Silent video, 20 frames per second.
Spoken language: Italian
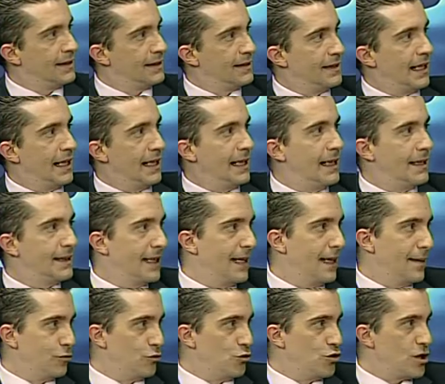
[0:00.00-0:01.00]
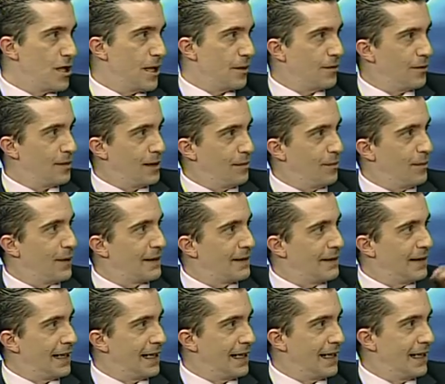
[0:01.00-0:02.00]
dalla, dalla bugia. Quindi
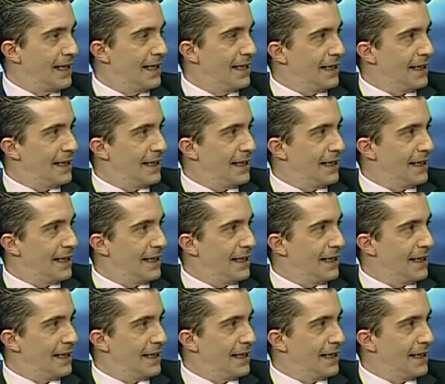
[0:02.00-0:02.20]
partirei